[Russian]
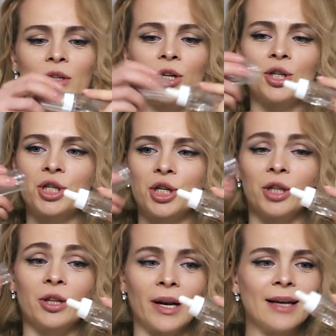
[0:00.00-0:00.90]
крышечка
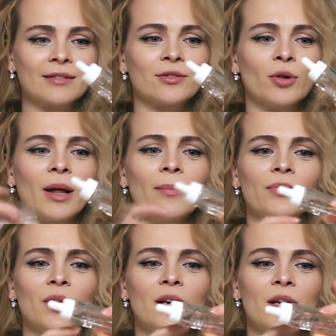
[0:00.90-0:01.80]
треснула,
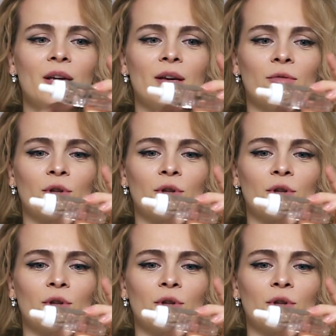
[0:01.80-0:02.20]
и